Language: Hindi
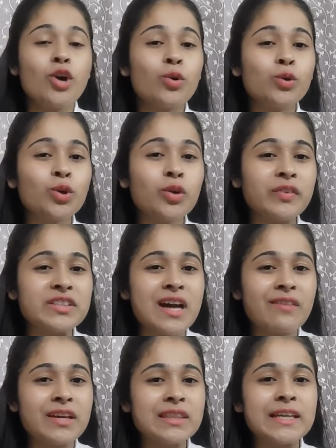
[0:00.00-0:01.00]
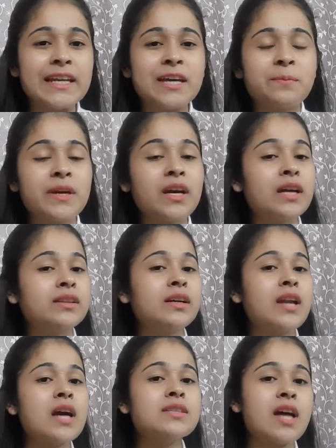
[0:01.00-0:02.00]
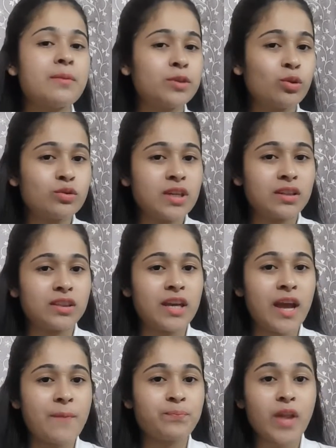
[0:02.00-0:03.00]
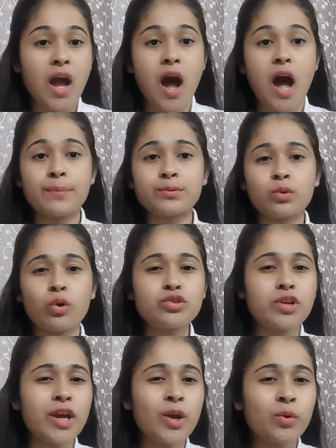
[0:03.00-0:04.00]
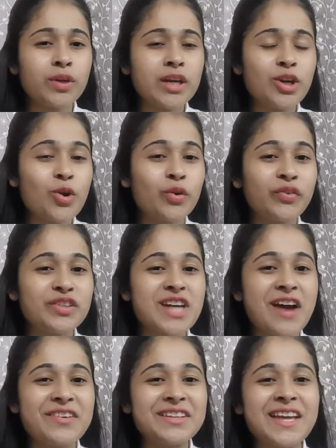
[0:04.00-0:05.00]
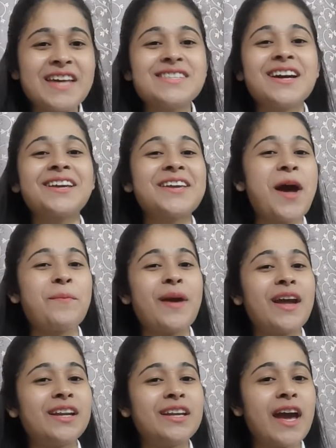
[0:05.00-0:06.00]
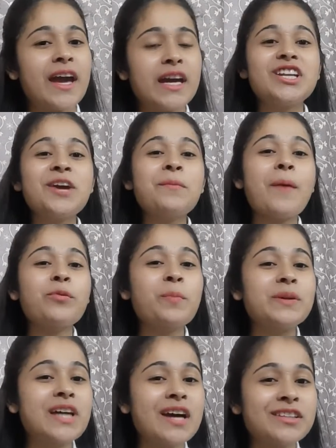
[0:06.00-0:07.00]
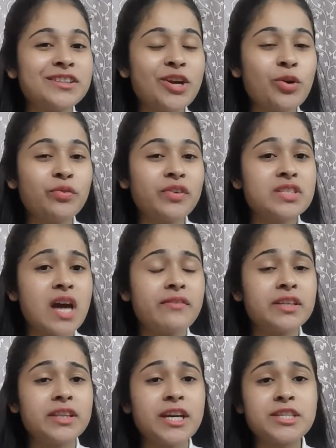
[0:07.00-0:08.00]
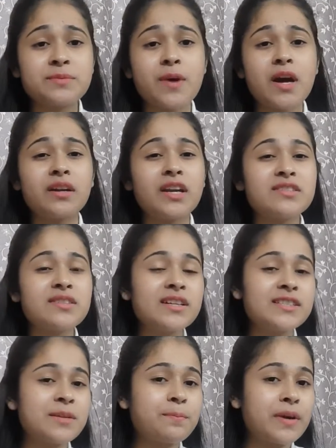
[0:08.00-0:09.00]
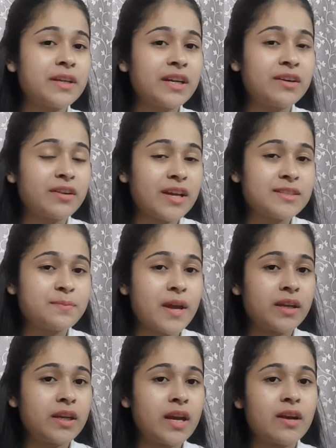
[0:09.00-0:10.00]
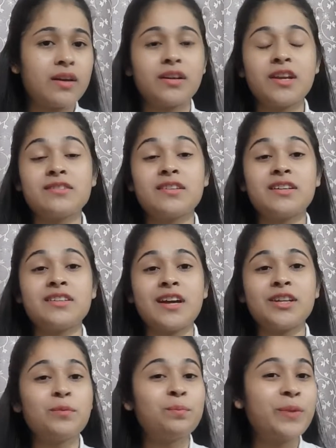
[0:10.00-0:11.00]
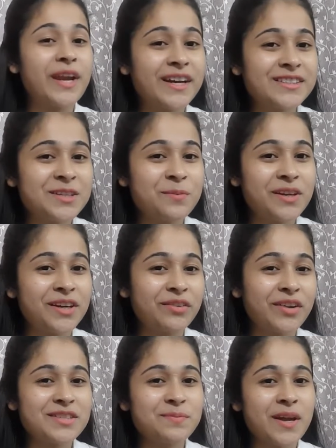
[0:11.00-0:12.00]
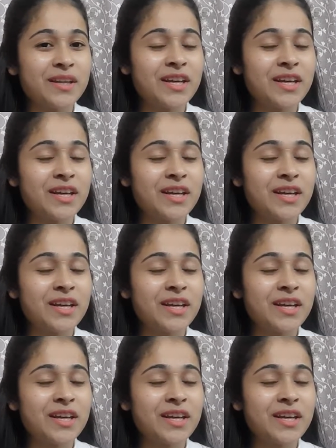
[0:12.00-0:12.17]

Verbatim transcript: खुद उर्फी जावेद के लिए भी खतरनाक साबित हो सकती है आप सोच रहे होंगे की उर्फी जावेद ने ऐसा क्या पहन लिया है पहले हम आपको बता देते हैं उर्फी जावेद ने इस बार रेजर से बनी ड्रेस पहनी है रेजर यानी ब्लेड से बनी ड्रेस पहनी